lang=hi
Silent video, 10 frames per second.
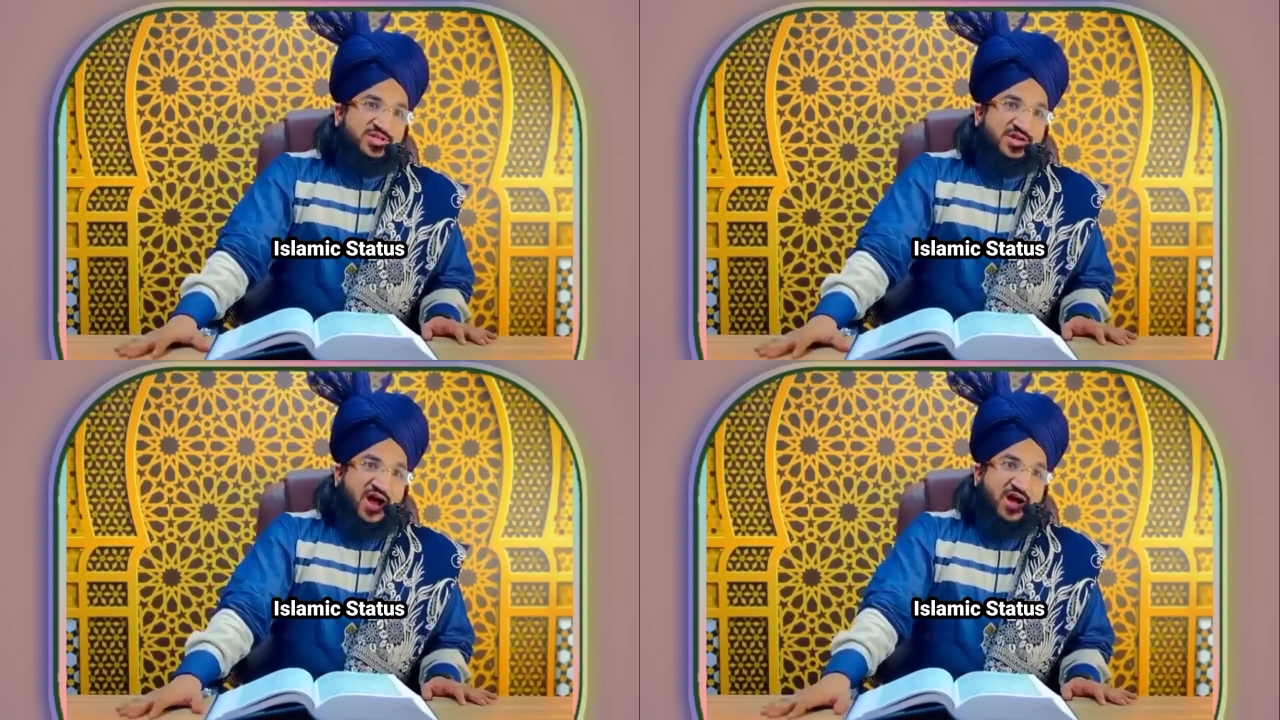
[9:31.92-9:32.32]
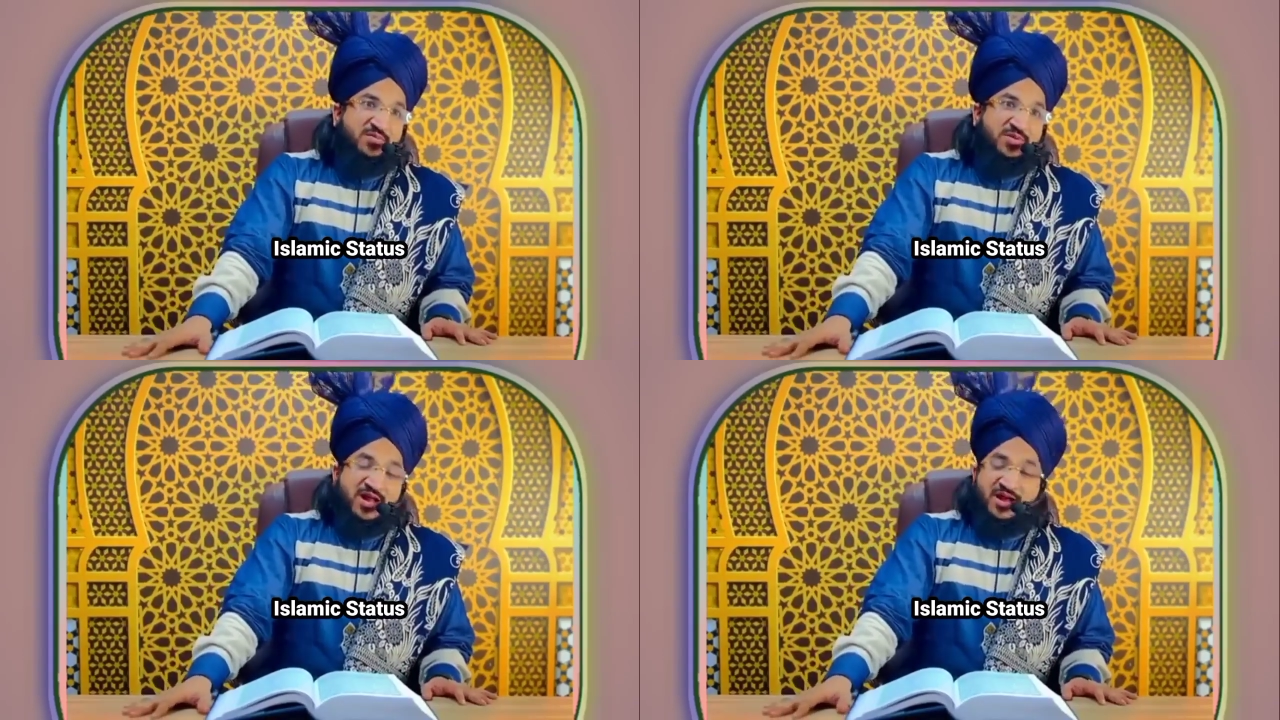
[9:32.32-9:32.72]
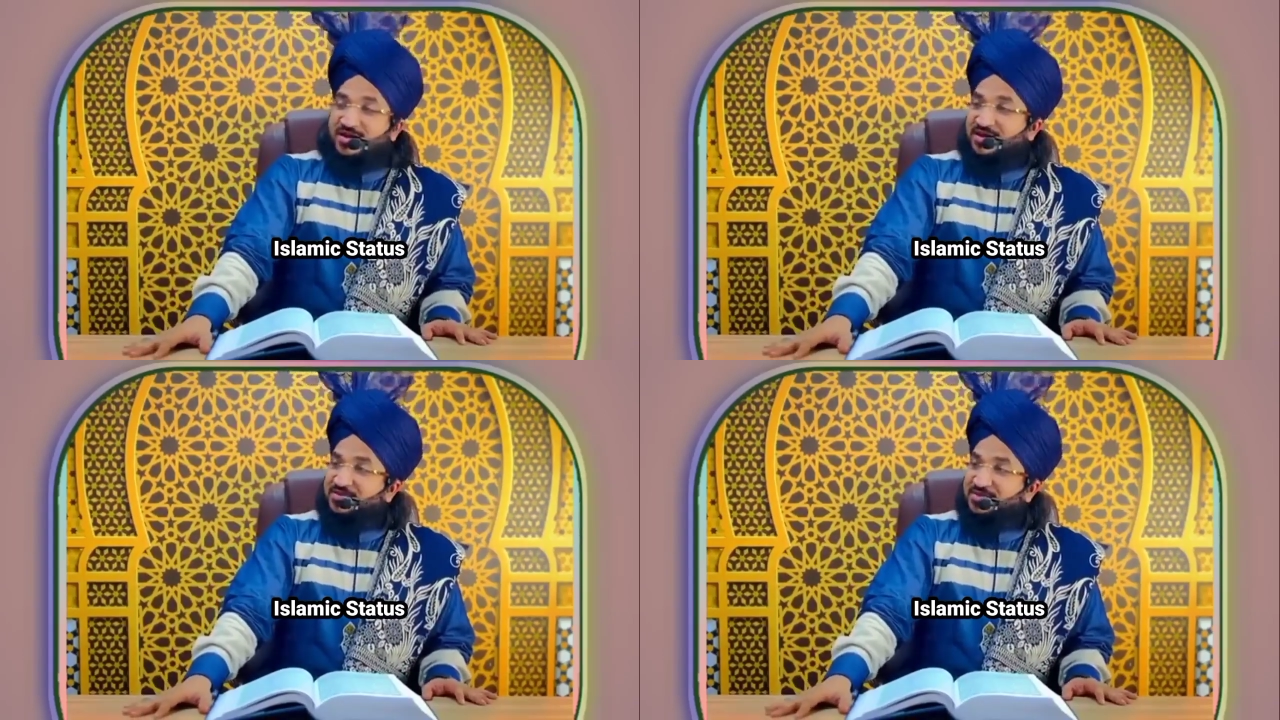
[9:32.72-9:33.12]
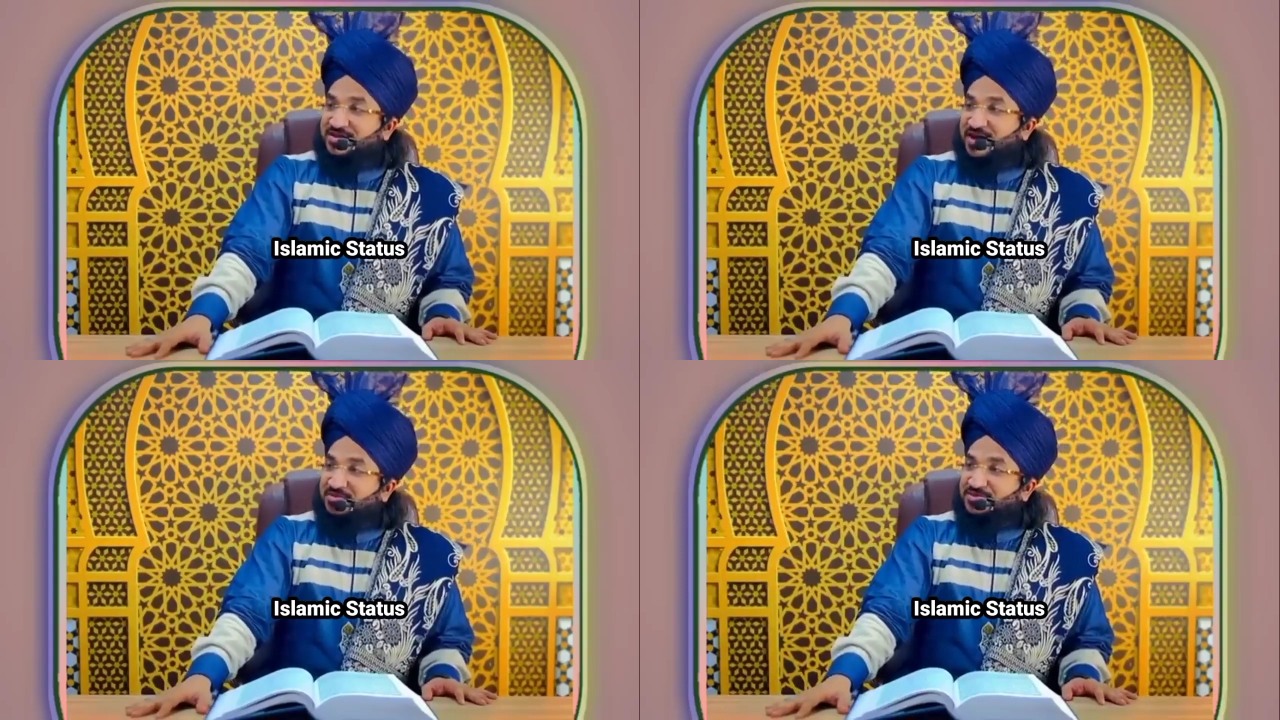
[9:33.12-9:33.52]
चिराग बना करके
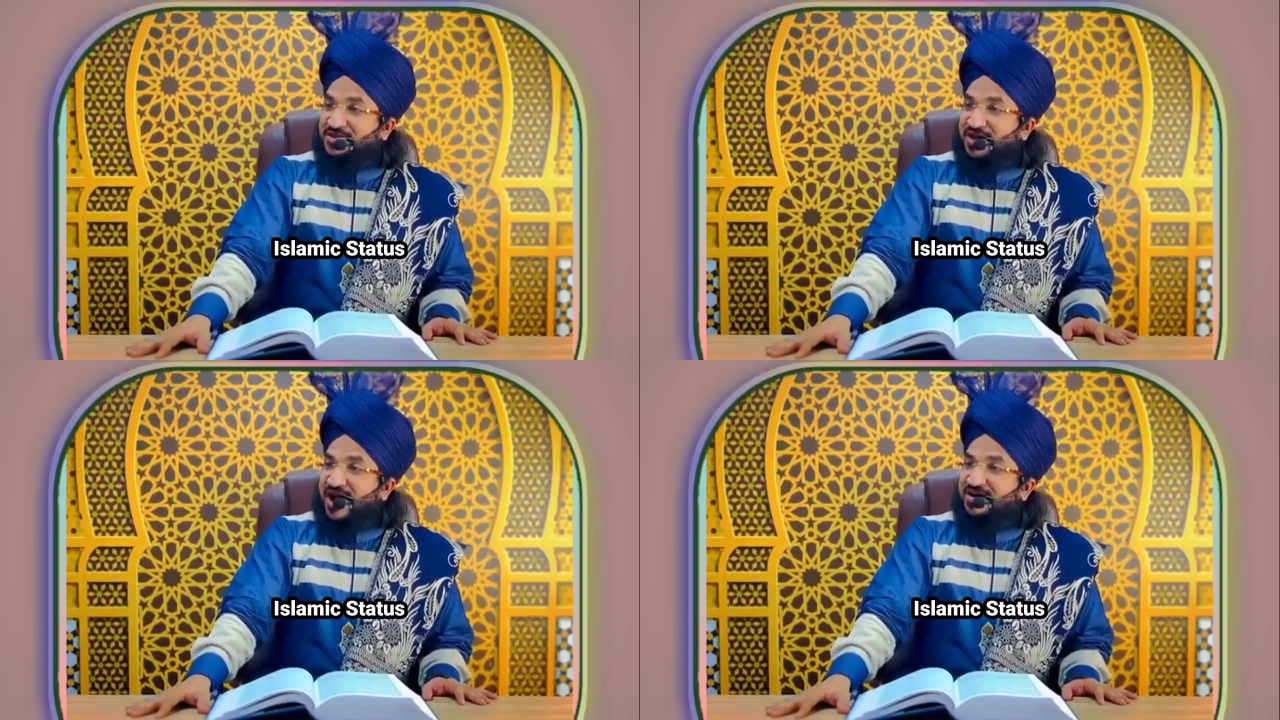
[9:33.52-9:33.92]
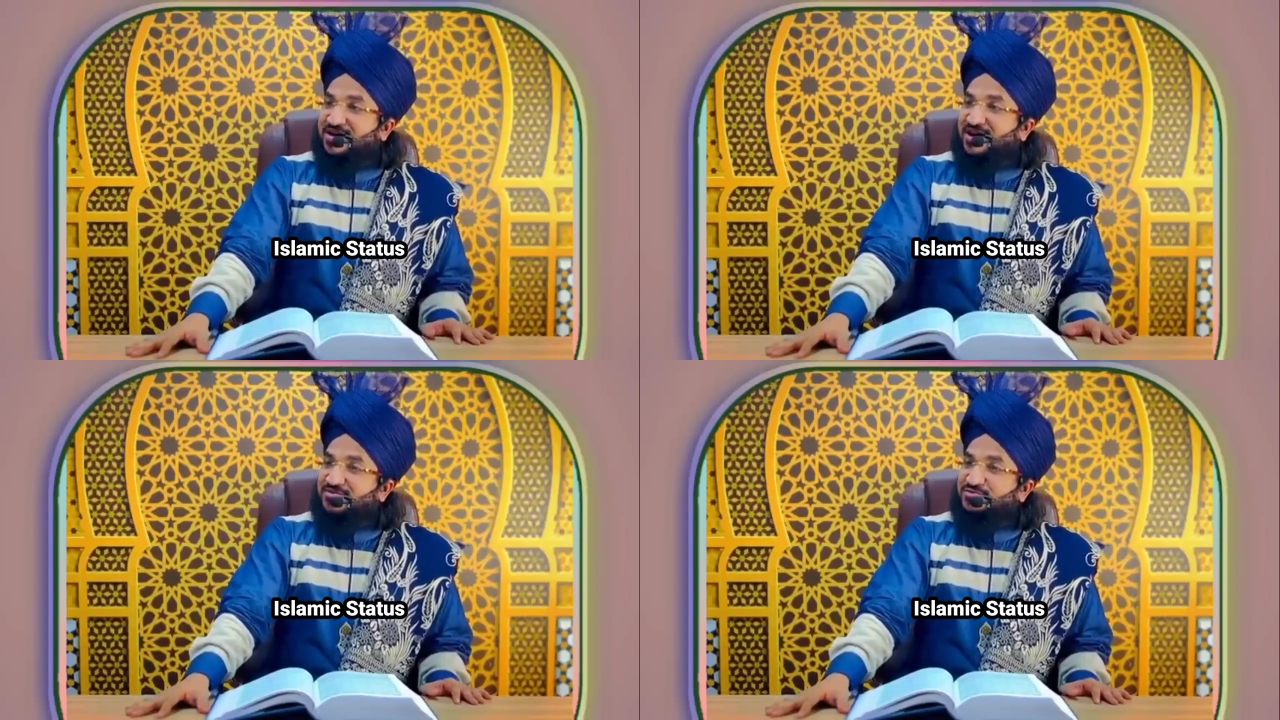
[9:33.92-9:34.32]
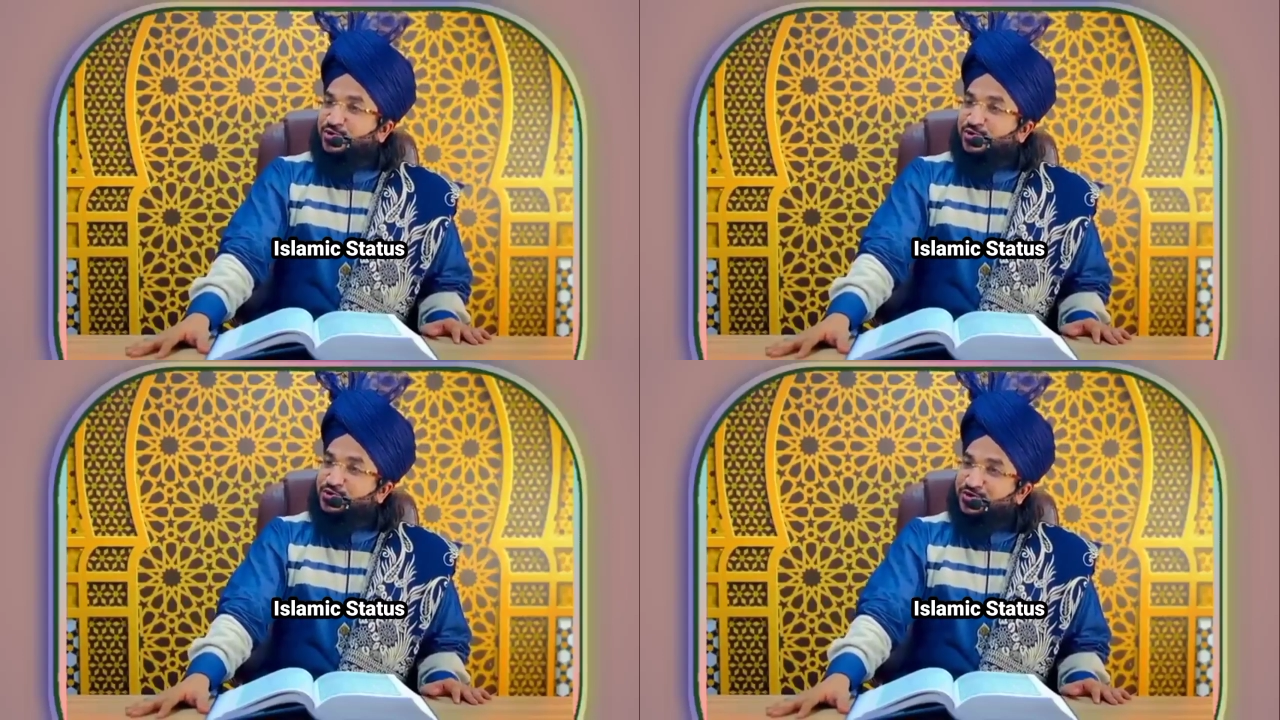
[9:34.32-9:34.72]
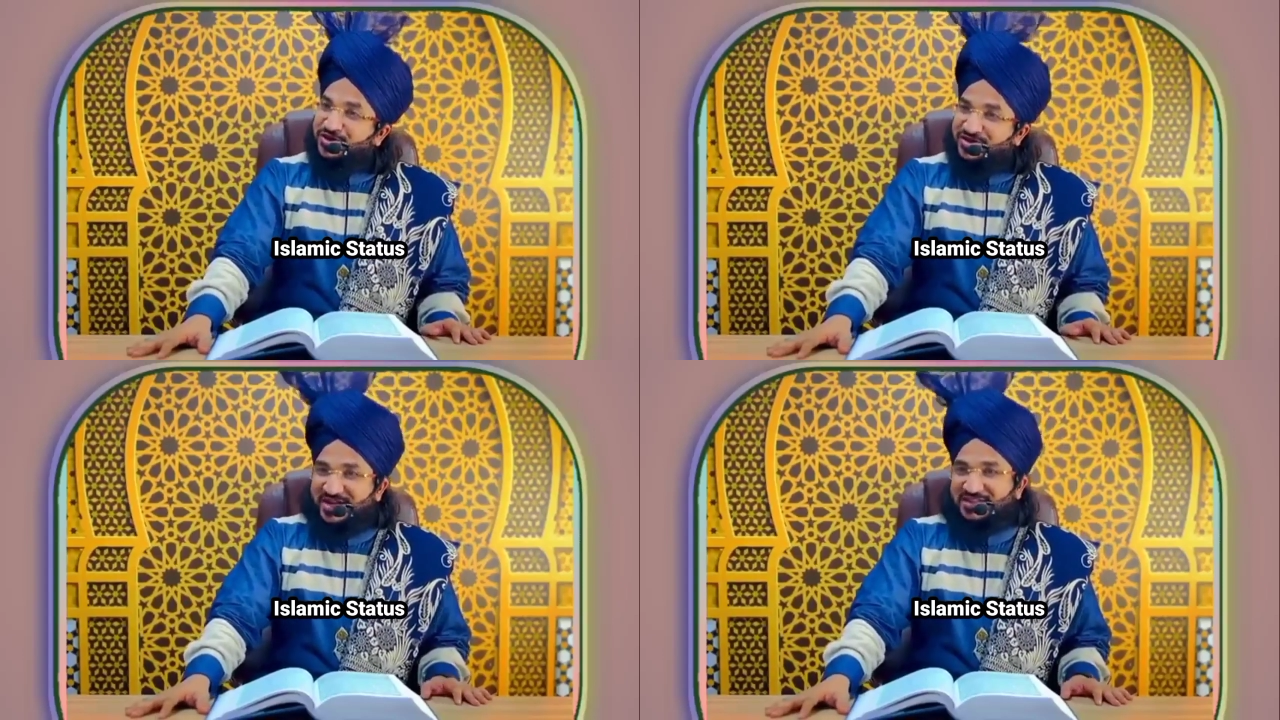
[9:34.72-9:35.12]
भेजे अब चिराग का लफ्ज़ हुजूर
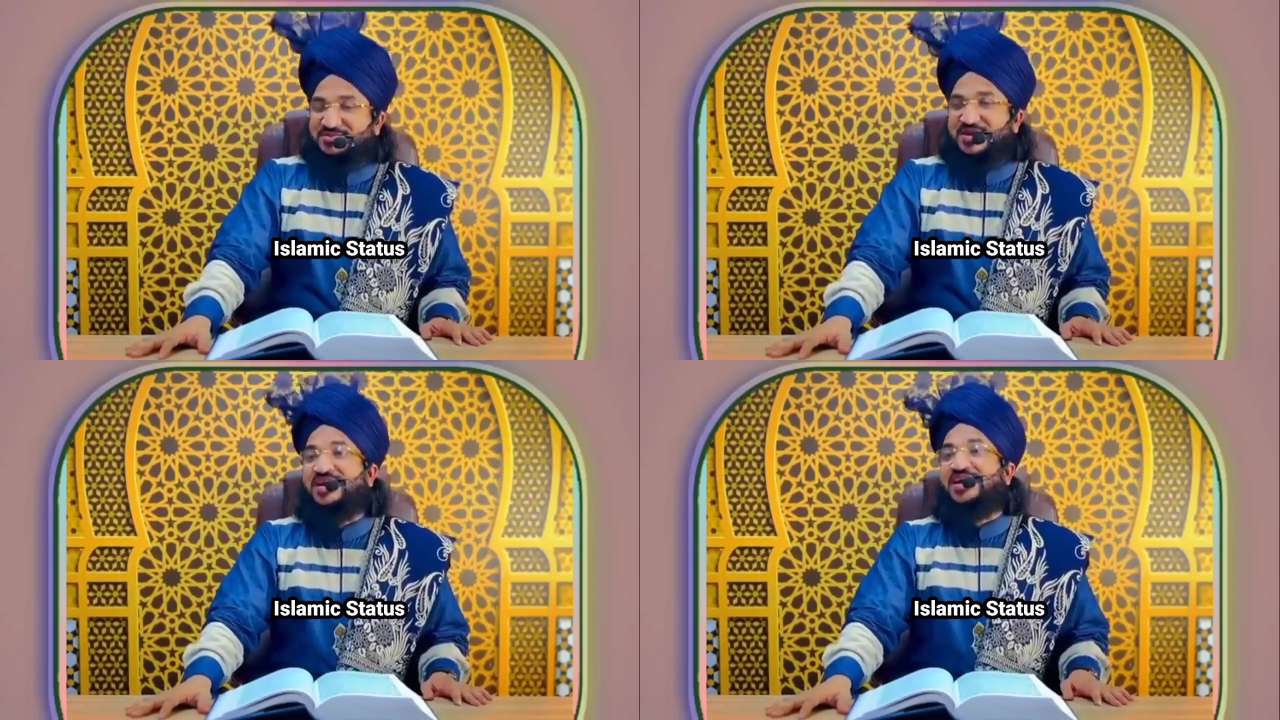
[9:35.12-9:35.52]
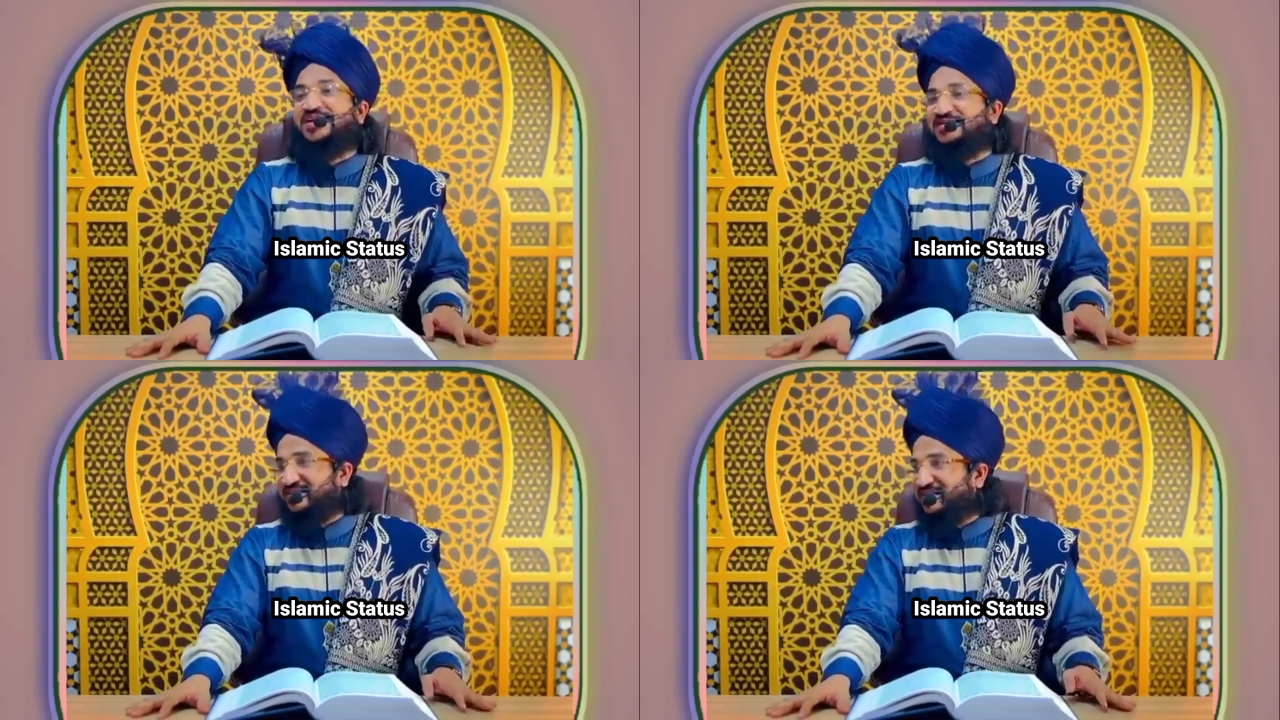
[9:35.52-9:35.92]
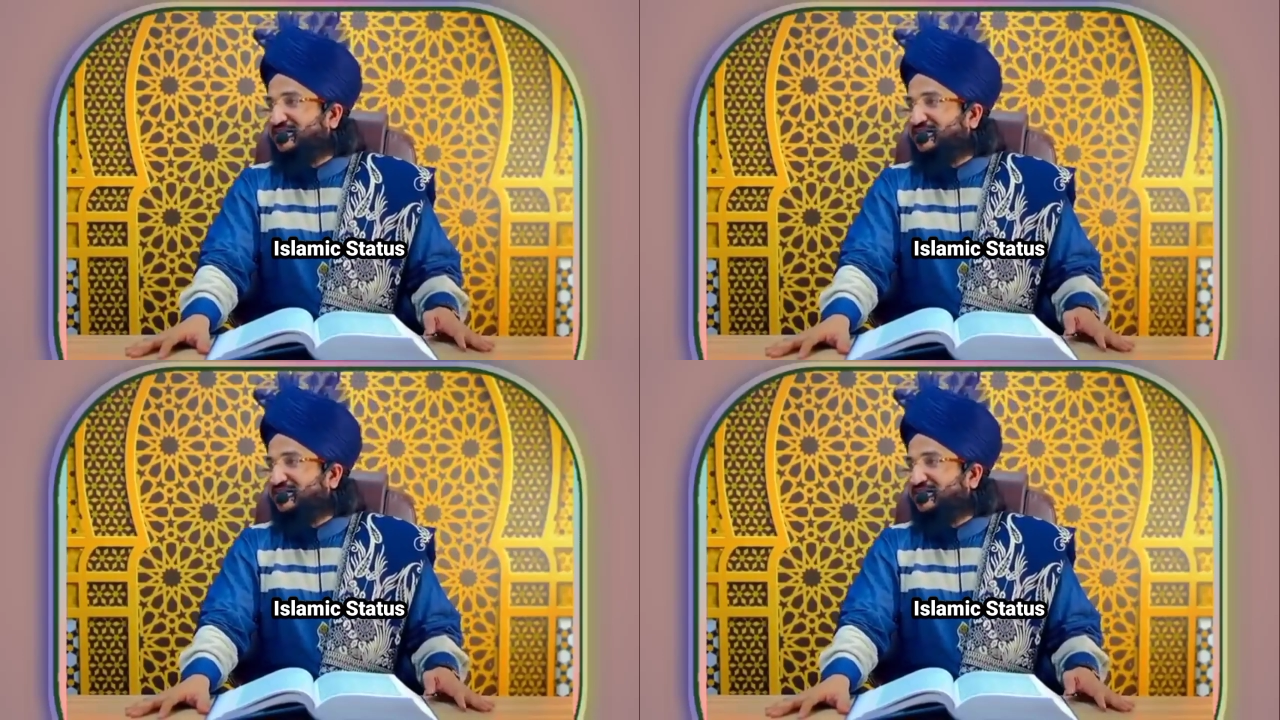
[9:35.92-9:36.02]
के साथ भी आया है